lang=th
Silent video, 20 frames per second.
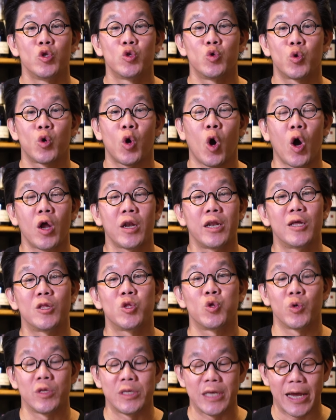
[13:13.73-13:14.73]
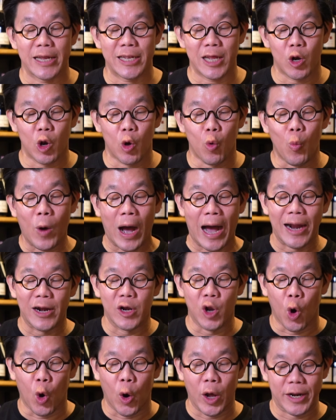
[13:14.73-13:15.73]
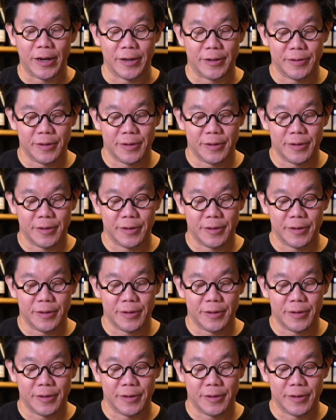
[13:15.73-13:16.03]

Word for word: จุกคอกเนี่ยส่วนใหญ่ถ้าเราวางนอน